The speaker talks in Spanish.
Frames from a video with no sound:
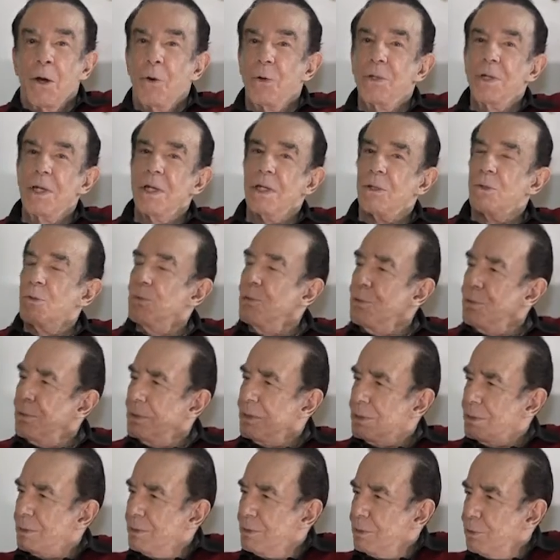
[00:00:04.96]
Oye, Lu,
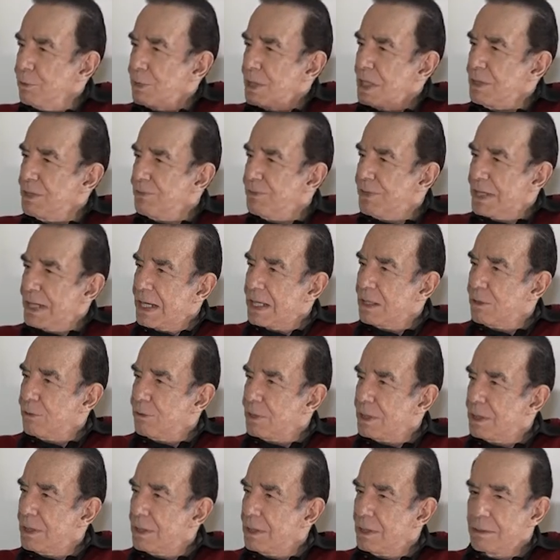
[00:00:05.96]
¿no te has
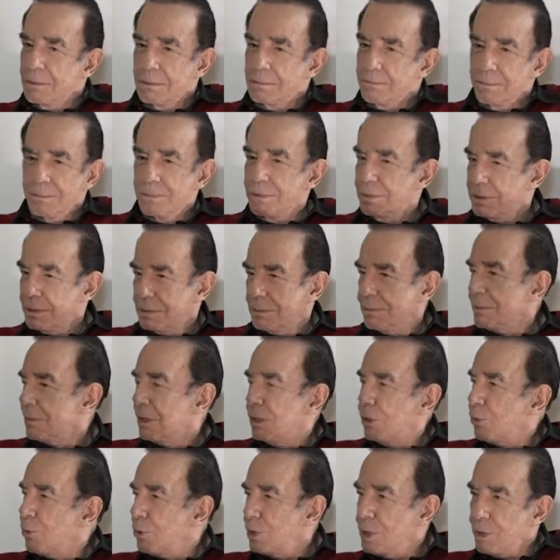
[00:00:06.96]
fijado que pues,
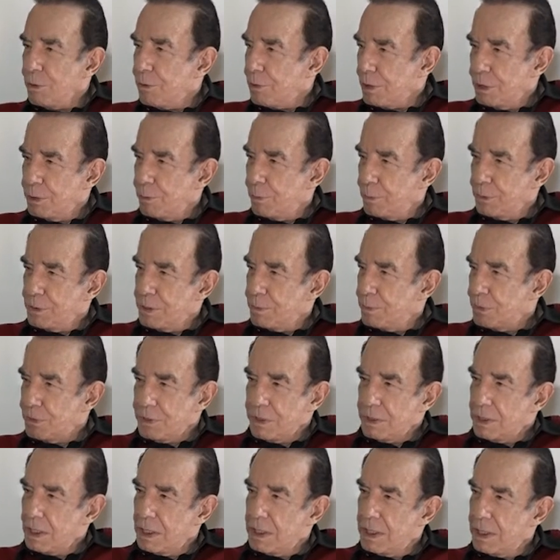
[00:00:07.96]
lo único que no podemos
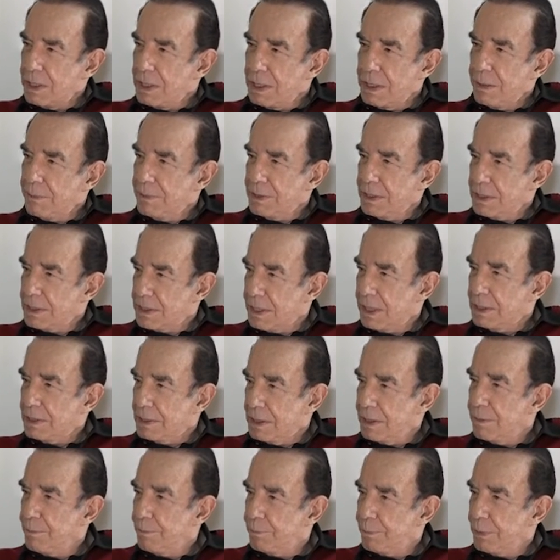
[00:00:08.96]
detener en la vida es el
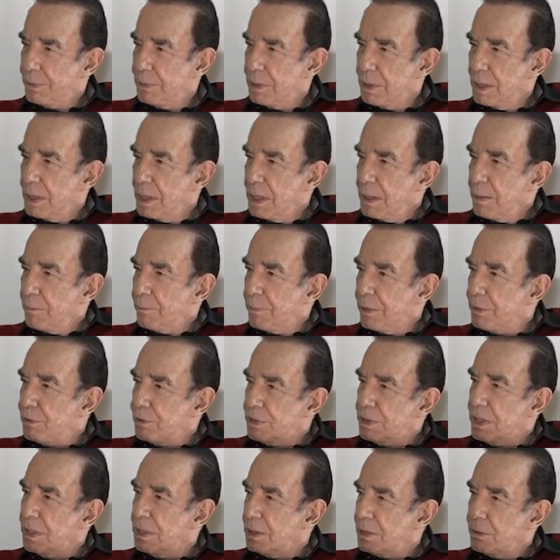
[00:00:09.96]
tiempo? Así es. Pero
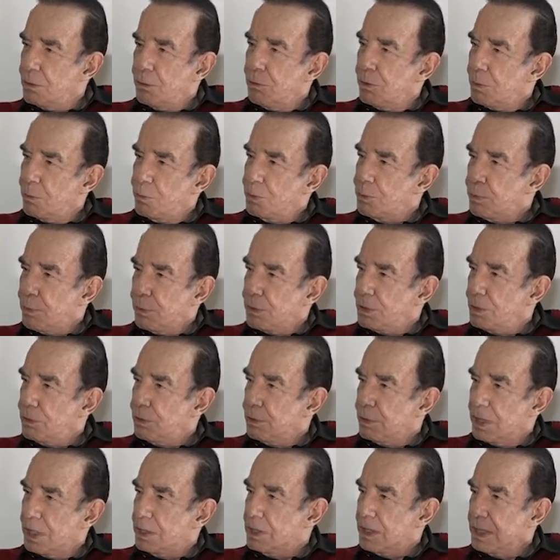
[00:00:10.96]
este no lo hemos
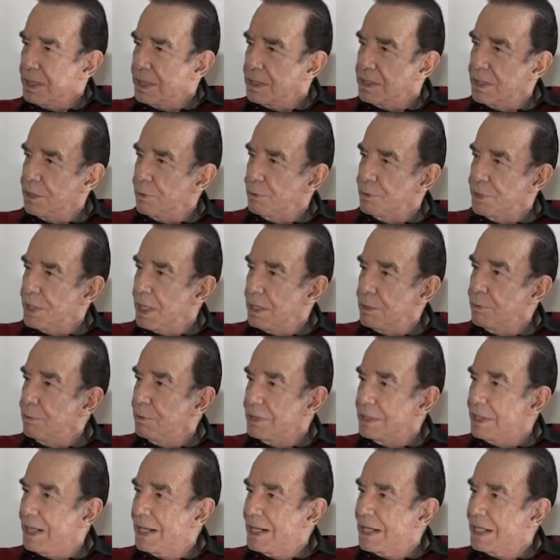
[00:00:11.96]
podido detener, se nos ha ido
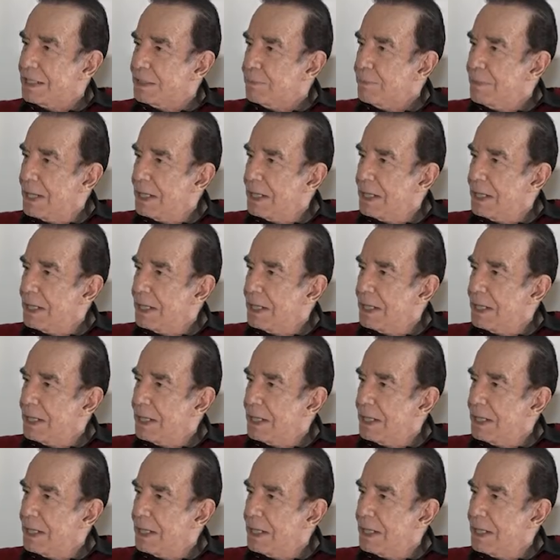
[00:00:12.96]
entre las